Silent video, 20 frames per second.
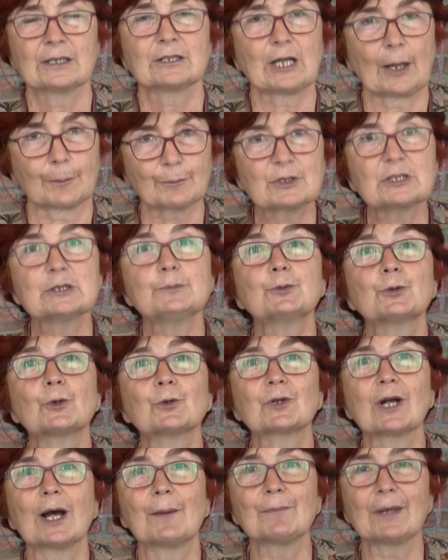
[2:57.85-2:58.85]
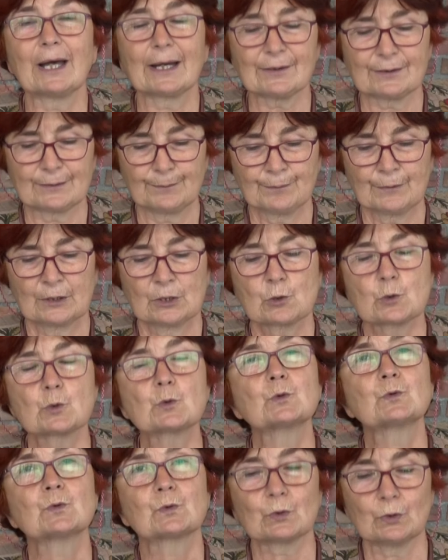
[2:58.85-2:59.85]
Yaptığı programlar,
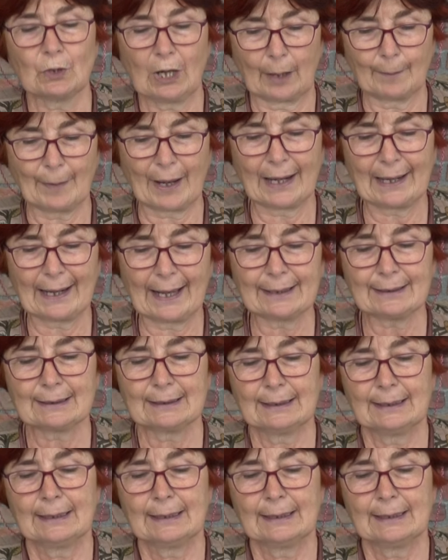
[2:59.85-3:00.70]
sunduğu haberler